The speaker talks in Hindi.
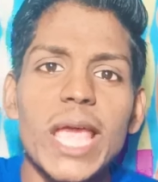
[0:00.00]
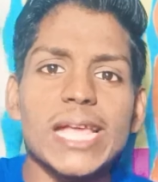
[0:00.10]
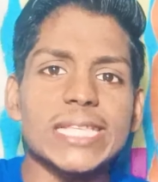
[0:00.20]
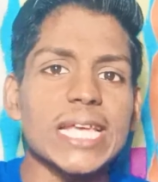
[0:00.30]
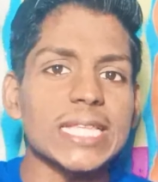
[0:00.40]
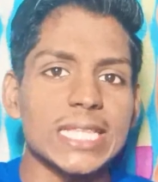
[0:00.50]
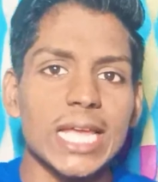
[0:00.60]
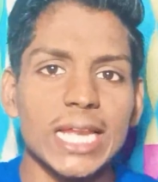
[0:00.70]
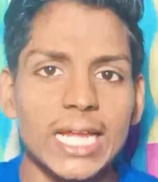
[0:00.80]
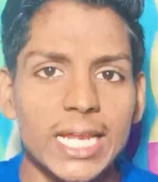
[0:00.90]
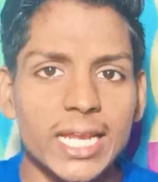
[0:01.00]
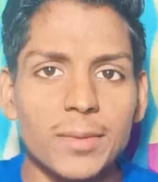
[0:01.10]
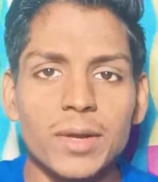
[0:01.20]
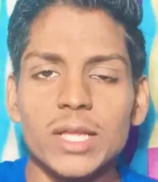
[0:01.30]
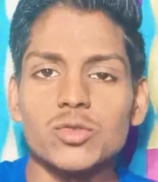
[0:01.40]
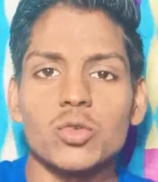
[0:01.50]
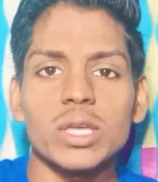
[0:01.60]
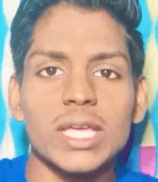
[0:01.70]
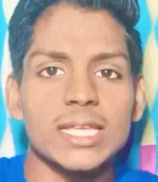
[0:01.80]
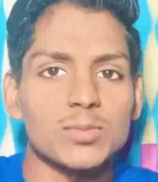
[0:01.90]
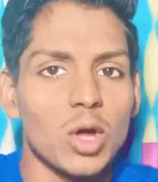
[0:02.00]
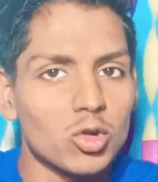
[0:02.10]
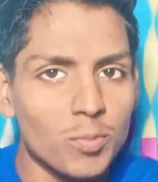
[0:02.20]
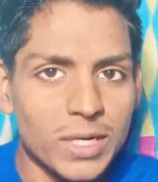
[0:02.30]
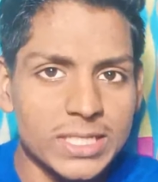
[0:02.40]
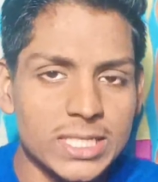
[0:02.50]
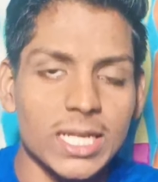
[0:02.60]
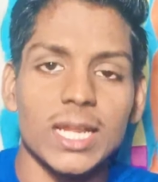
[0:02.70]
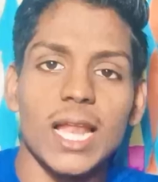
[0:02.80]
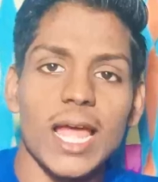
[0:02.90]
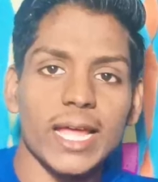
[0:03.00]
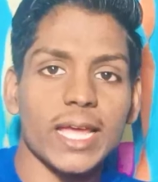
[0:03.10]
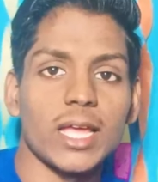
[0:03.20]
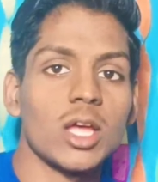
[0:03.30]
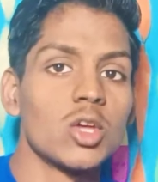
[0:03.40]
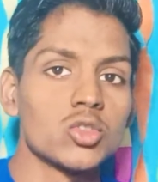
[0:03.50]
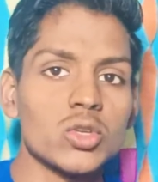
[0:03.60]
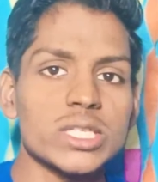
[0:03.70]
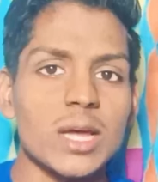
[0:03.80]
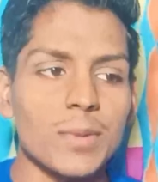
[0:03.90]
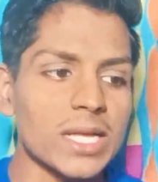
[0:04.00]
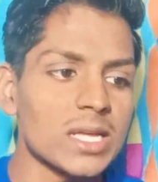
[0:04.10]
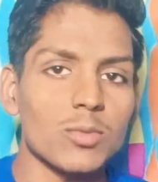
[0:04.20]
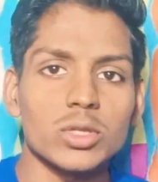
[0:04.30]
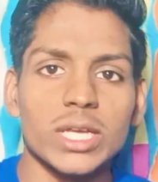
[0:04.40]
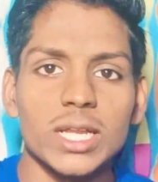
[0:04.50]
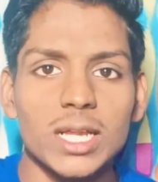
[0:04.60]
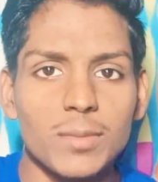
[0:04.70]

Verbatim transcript: भी ऐसा देखने के लिए नहीं मिल रहा है जो कि इस मोबाइल को परचेस करने लायक है सो इसका प्राइस आपको देखने